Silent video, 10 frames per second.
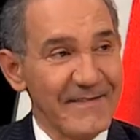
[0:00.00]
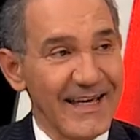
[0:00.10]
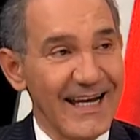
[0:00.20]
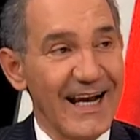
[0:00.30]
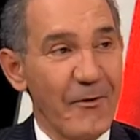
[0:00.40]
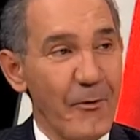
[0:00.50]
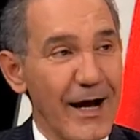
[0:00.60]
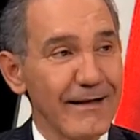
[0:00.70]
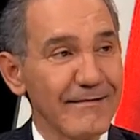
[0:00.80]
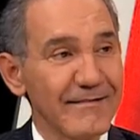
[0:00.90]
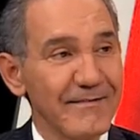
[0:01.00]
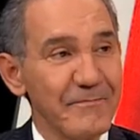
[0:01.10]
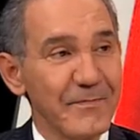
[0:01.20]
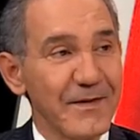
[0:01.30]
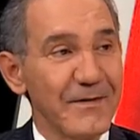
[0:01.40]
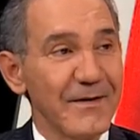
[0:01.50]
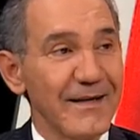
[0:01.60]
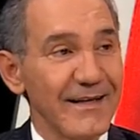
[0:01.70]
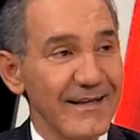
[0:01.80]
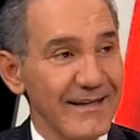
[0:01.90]
en la UAS. Claro, el amor de
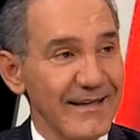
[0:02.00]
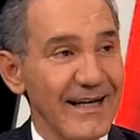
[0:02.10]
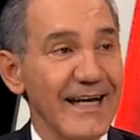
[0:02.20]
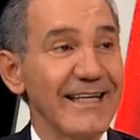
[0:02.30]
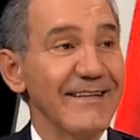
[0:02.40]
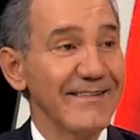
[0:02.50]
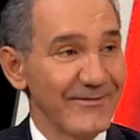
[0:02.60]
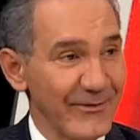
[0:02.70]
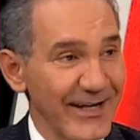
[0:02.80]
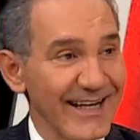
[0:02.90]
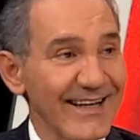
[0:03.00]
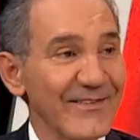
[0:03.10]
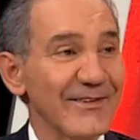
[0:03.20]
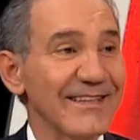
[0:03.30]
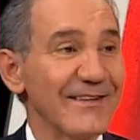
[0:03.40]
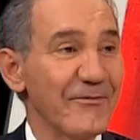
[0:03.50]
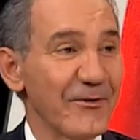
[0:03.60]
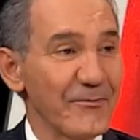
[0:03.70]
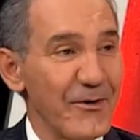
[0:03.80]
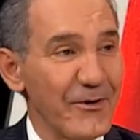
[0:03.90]
su vida. Eh, ahí fue donde se
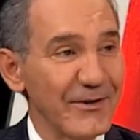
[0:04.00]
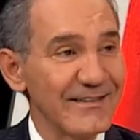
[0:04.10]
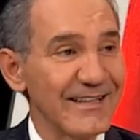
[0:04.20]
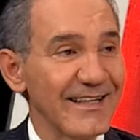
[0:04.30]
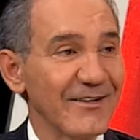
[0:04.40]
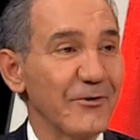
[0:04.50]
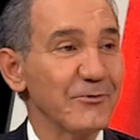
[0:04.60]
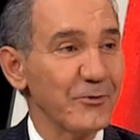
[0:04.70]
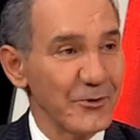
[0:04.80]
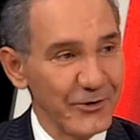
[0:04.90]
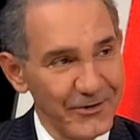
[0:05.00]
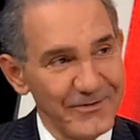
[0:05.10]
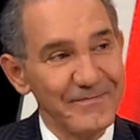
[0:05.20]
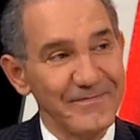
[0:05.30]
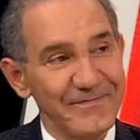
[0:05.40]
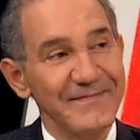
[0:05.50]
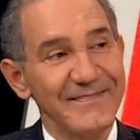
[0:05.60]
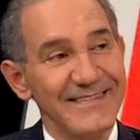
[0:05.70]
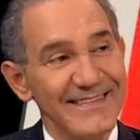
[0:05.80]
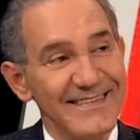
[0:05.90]
formó y se construyó. Qué
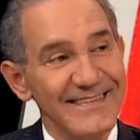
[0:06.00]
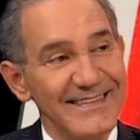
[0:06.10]
bien.